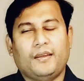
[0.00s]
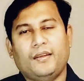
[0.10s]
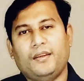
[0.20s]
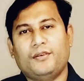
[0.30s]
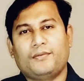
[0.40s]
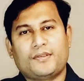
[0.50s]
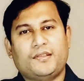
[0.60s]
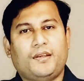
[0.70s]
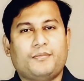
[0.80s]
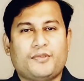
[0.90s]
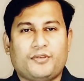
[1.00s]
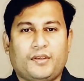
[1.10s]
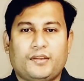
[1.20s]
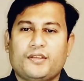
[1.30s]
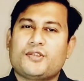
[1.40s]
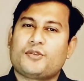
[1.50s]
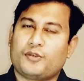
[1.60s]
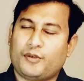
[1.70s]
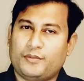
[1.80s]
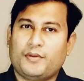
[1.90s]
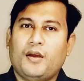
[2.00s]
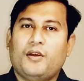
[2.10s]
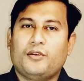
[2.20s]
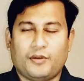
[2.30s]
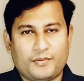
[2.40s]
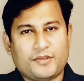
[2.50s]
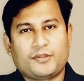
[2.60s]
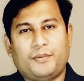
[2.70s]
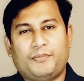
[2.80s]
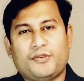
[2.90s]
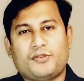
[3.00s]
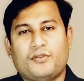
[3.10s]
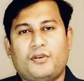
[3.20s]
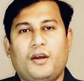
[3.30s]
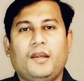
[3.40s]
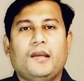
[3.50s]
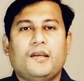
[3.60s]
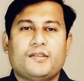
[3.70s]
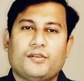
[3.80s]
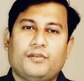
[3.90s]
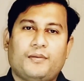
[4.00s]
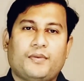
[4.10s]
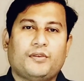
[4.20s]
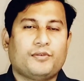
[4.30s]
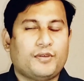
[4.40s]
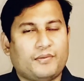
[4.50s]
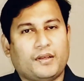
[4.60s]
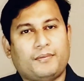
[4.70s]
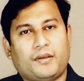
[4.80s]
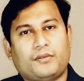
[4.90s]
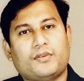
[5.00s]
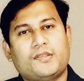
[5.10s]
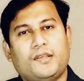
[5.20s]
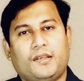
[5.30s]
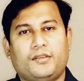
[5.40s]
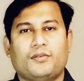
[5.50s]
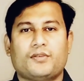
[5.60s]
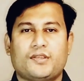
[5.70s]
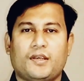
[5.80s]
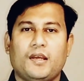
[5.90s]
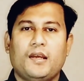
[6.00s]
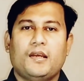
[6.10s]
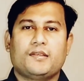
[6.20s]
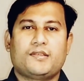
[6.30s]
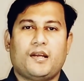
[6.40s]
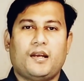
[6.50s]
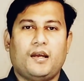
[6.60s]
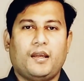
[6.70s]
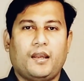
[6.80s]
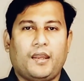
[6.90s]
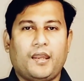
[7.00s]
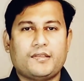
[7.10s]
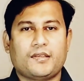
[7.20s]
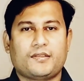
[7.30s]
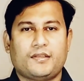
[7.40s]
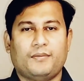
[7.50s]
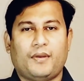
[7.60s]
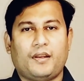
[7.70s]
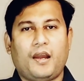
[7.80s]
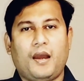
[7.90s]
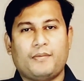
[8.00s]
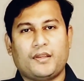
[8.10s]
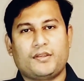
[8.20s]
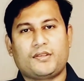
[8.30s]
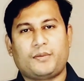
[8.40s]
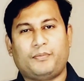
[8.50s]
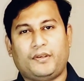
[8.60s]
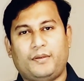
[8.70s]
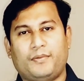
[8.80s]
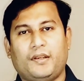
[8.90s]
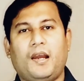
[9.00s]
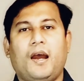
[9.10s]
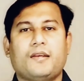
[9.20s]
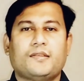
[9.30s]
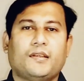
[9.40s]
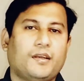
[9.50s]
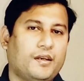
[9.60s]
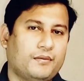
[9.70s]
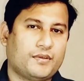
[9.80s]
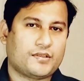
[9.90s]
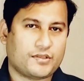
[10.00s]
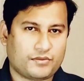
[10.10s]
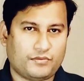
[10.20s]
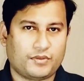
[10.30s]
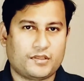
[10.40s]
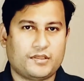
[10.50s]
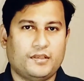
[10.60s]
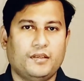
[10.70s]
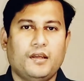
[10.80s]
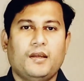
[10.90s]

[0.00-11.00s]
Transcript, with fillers: হাঙ্গেরি ইউনিভার্সিটি অ্যাডমিশনের ক্ষেত্রে যে সকল ডকুমেন্টসগুলো প্রয়োজন হয় সেগুলো আমরা দুটি ভাগে ভাগ করেছি একটি হচ্ছে যারা এইচএসসি মানে আমাদের দেশের প্রেক্ষাপটে হায়ার সেকেন্ডারি লেভেল শেষ করেছেন